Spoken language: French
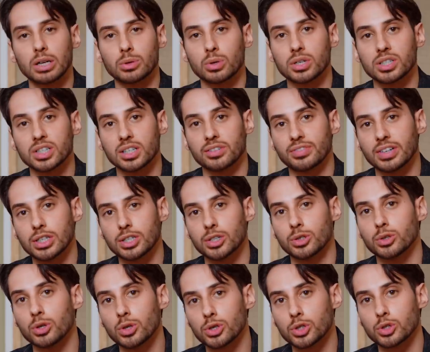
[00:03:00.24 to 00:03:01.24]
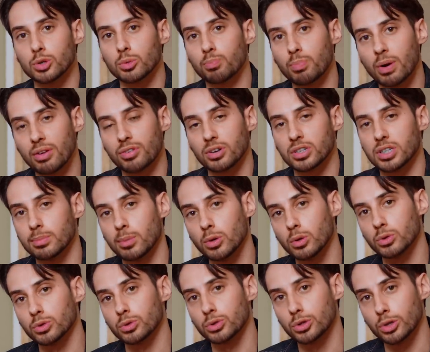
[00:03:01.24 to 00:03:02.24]
les toiles selvages ne sont pas
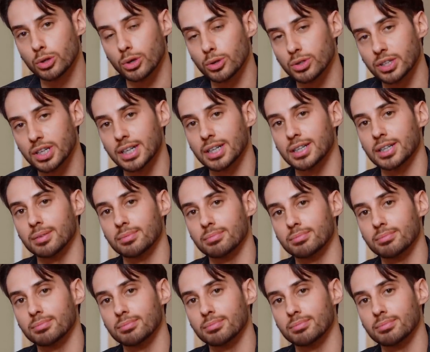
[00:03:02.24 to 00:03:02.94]
forcément de grande qualité.